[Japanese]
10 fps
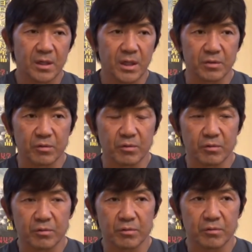あ
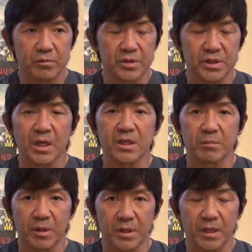の事件に
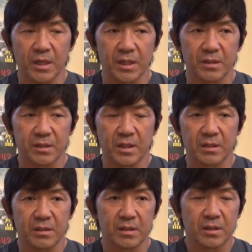まで発
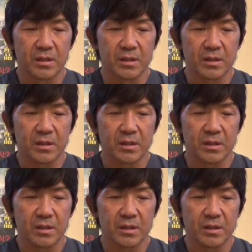展、